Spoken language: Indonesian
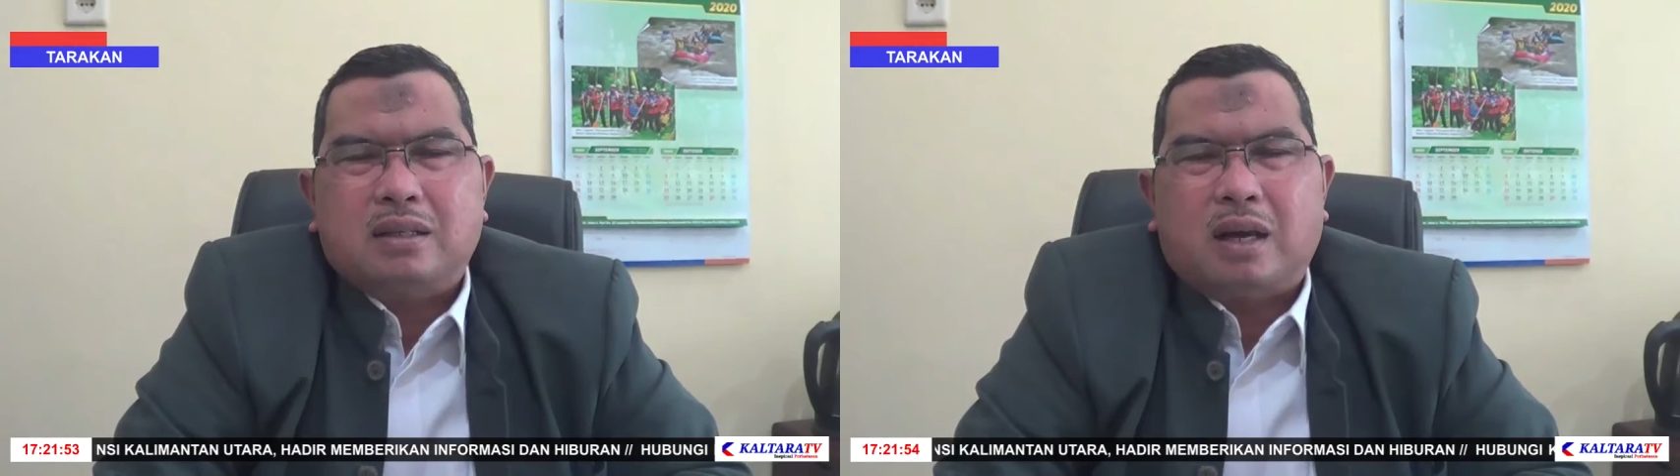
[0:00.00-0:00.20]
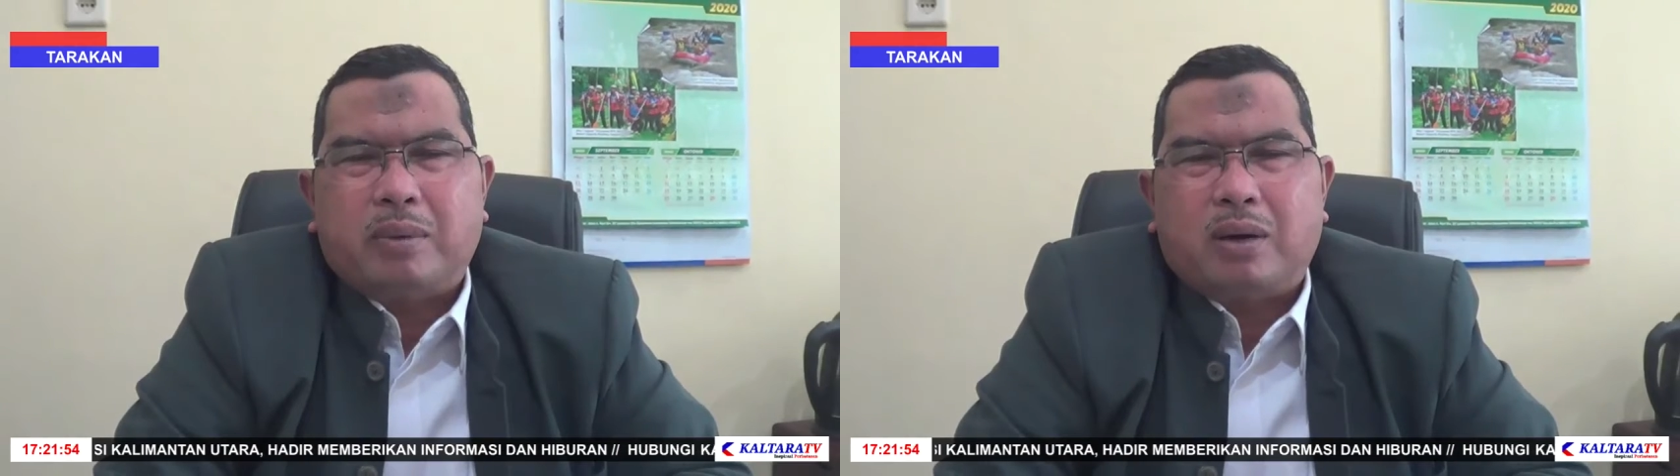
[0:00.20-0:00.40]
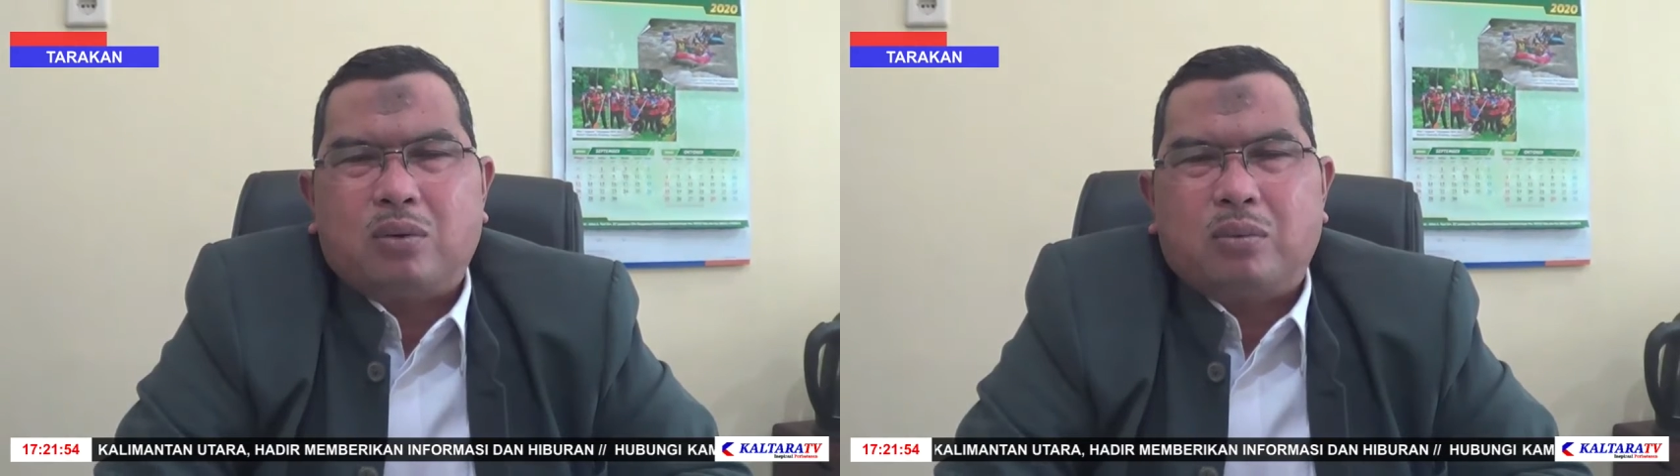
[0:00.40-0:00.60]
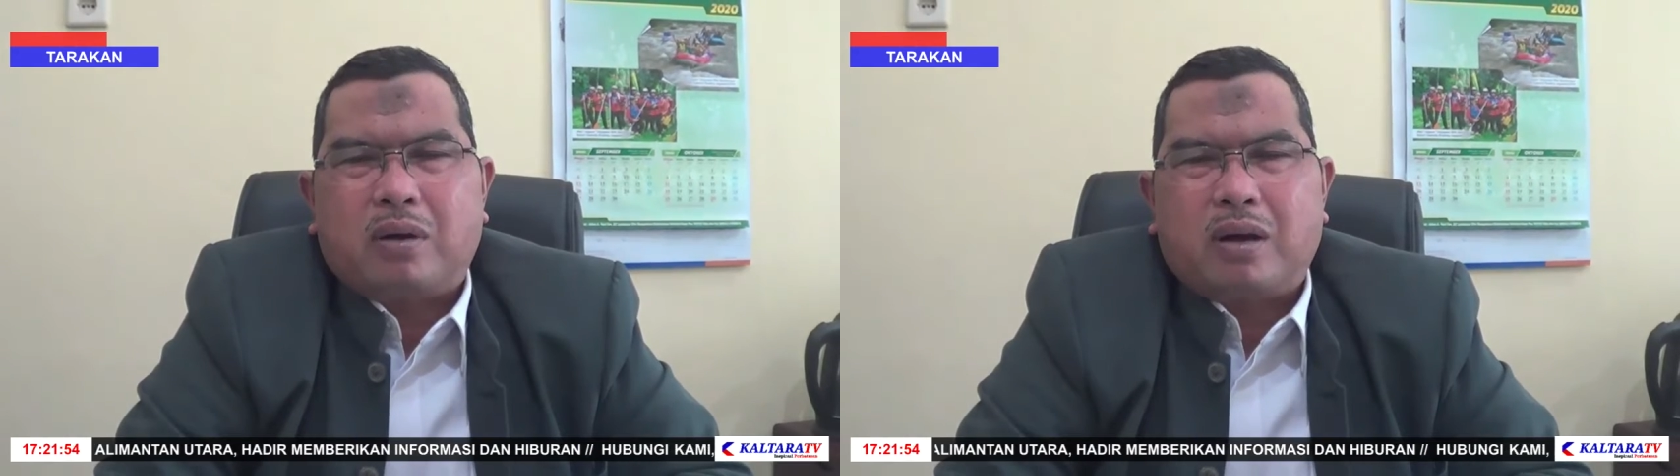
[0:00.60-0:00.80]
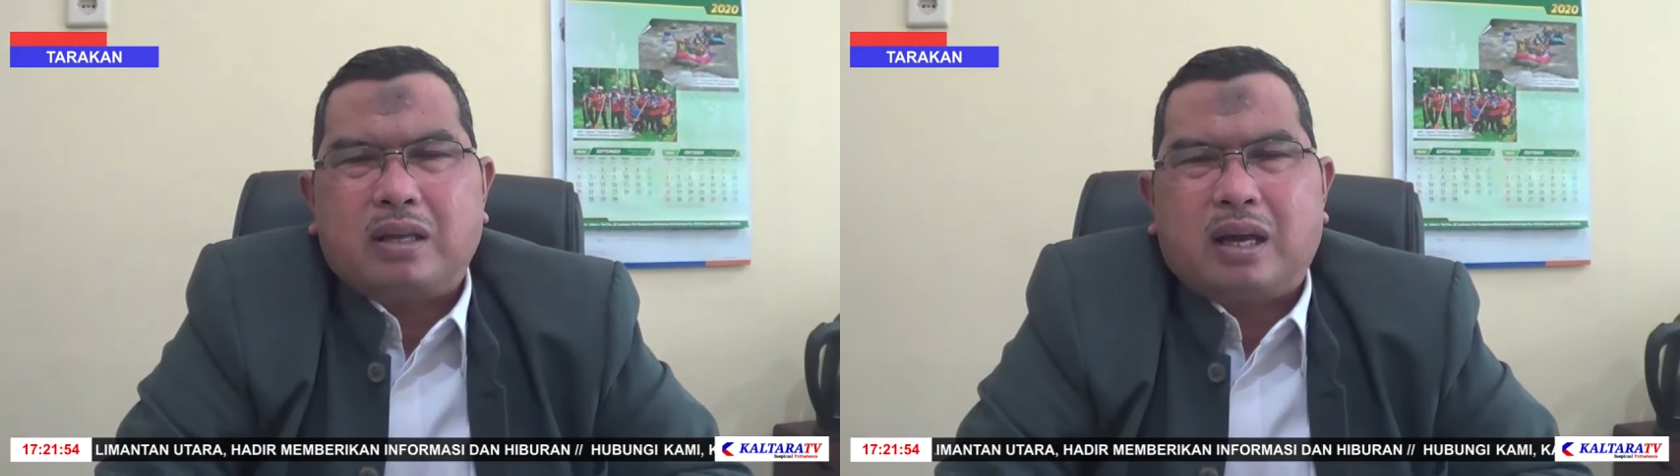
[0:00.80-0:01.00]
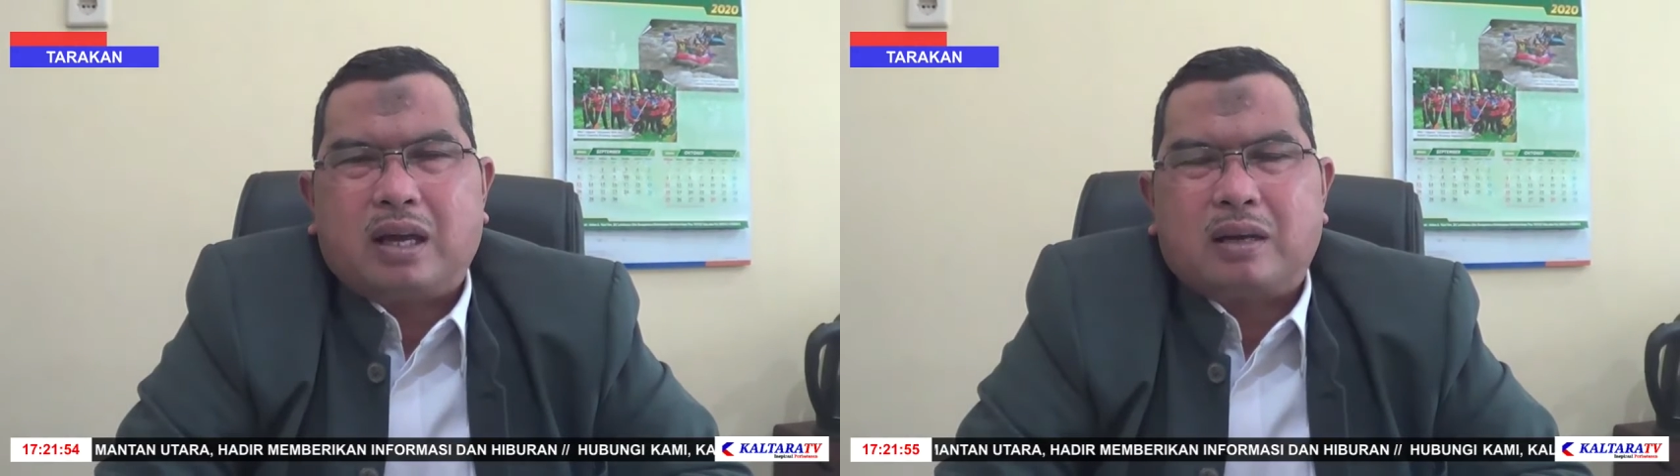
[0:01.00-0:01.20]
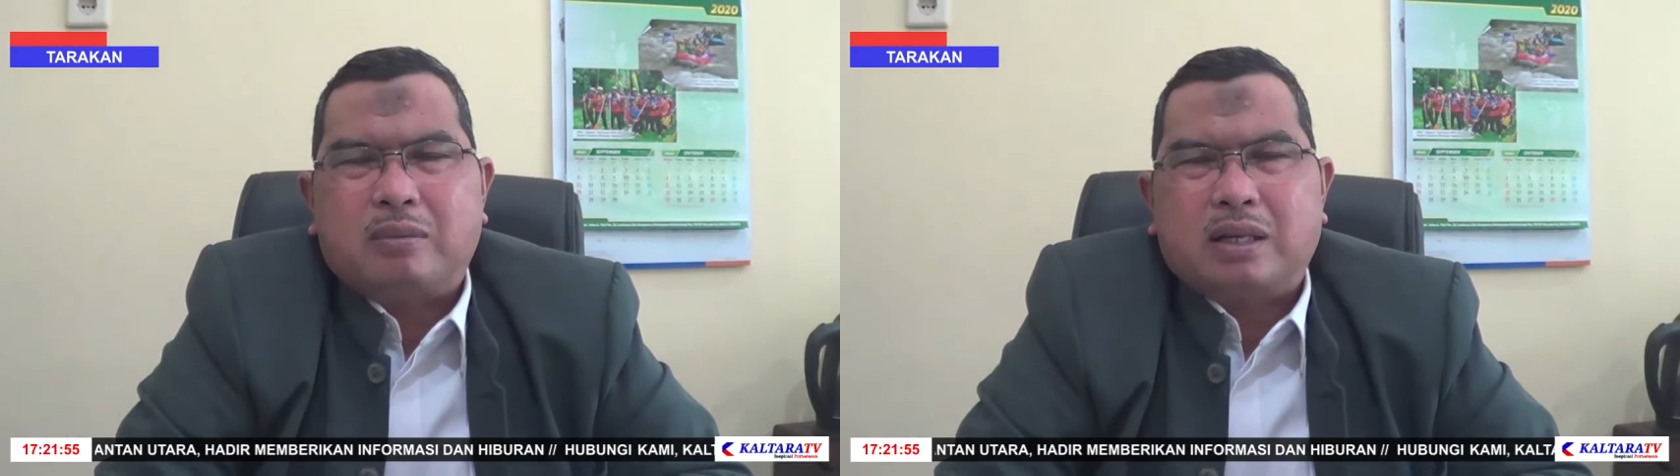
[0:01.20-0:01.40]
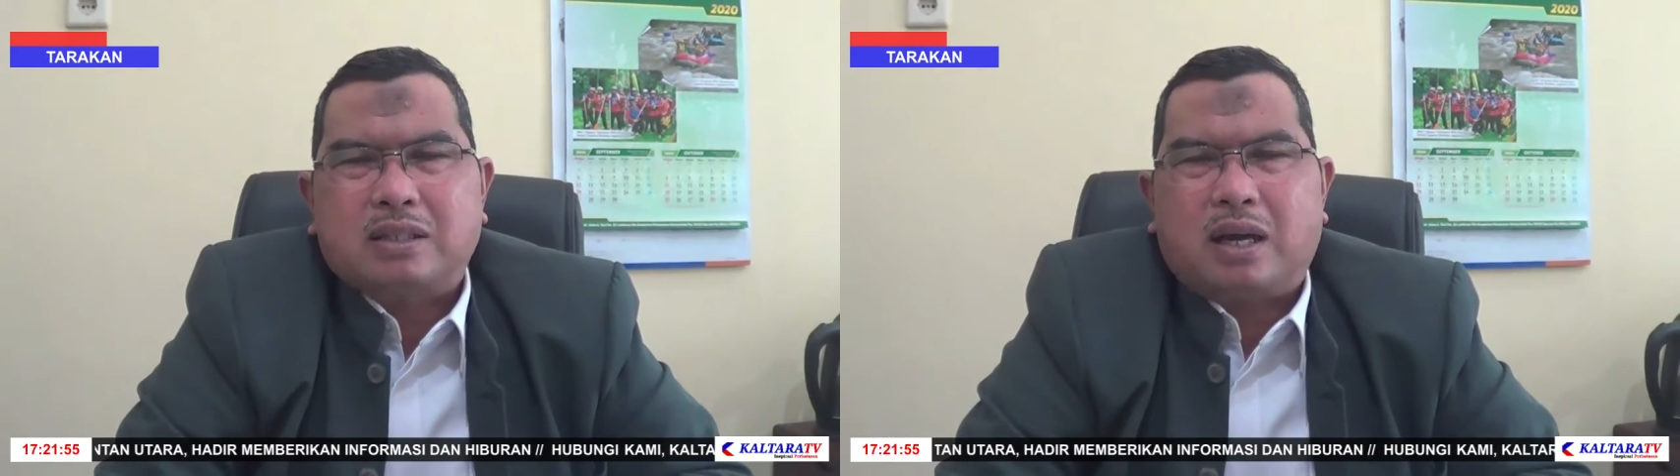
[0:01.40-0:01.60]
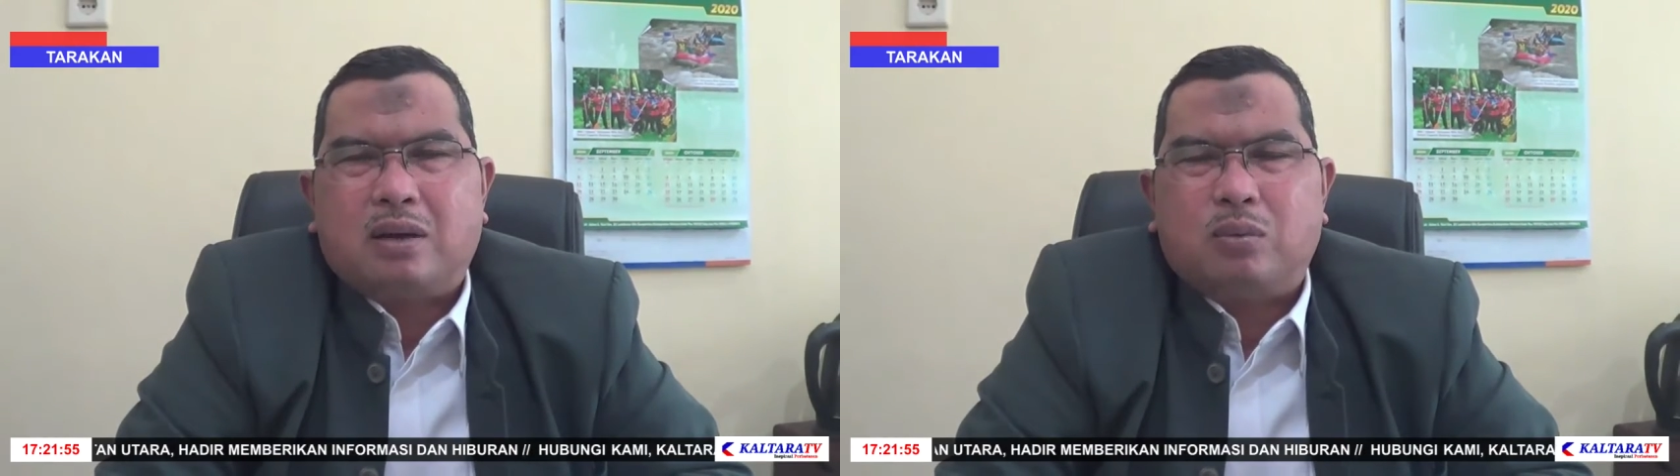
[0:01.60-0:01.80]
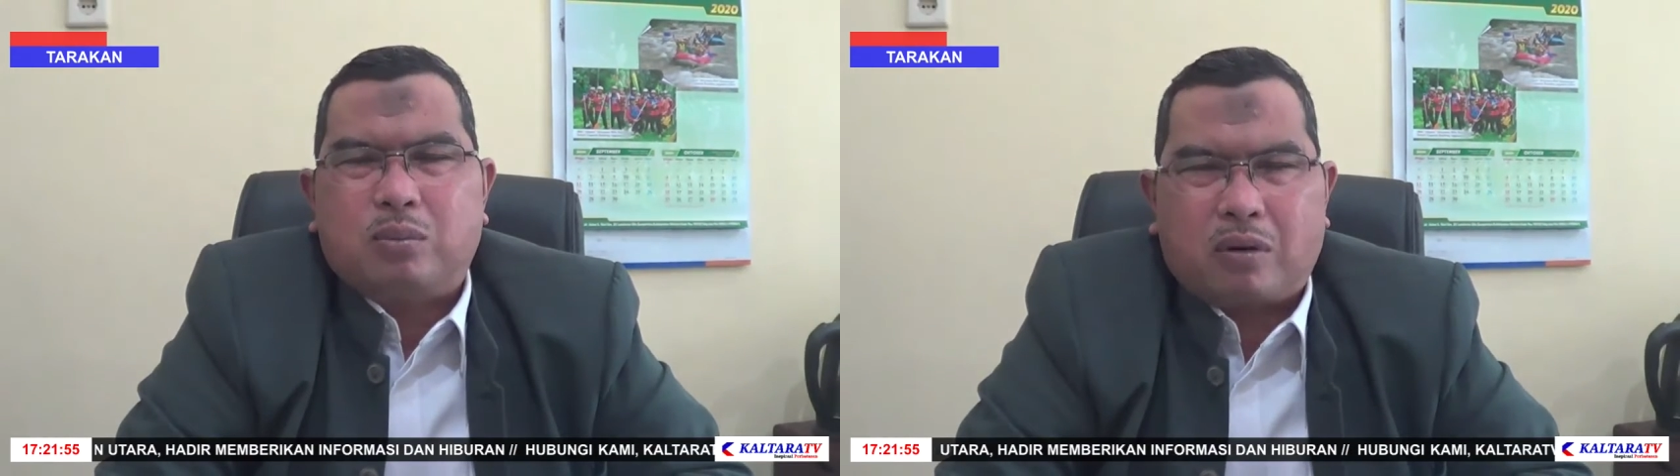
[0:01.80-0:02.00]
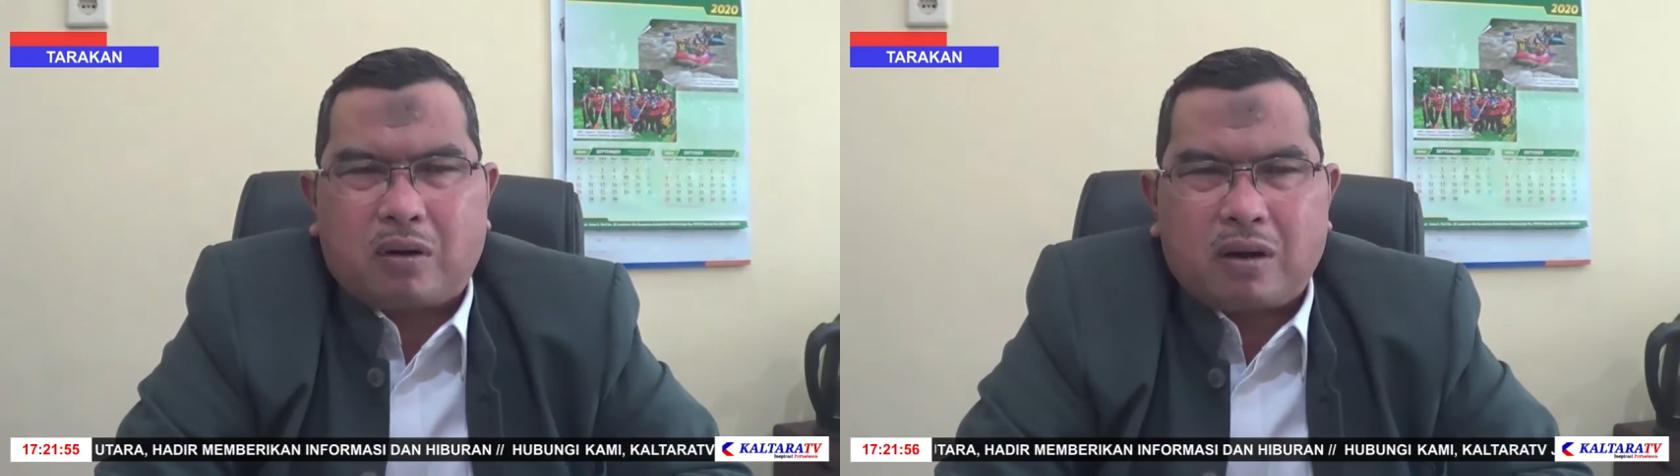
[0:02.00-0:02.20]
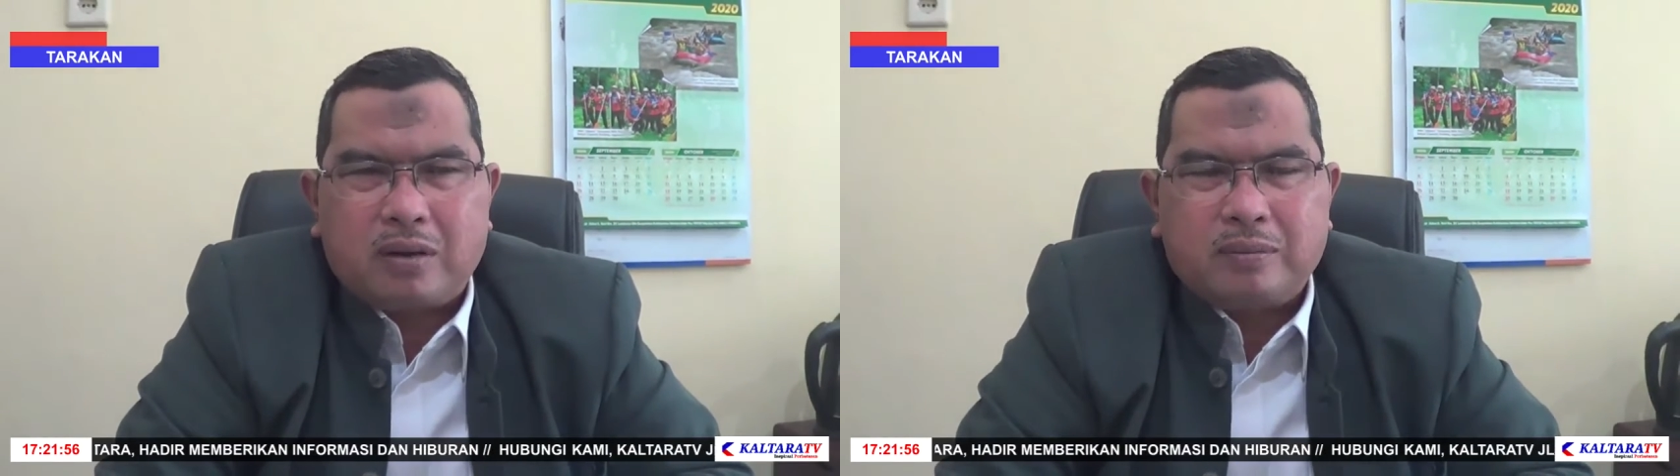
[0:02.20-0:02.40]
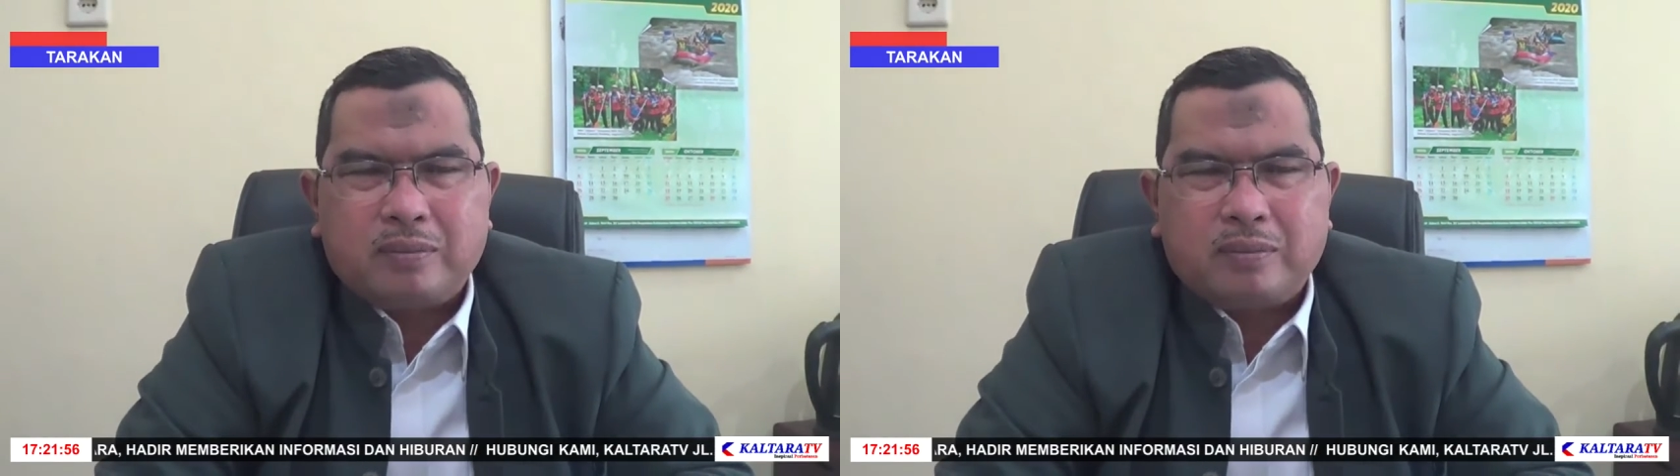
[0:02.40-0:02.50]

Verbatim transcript: jamaah umroh yang akan melaksanakan umroh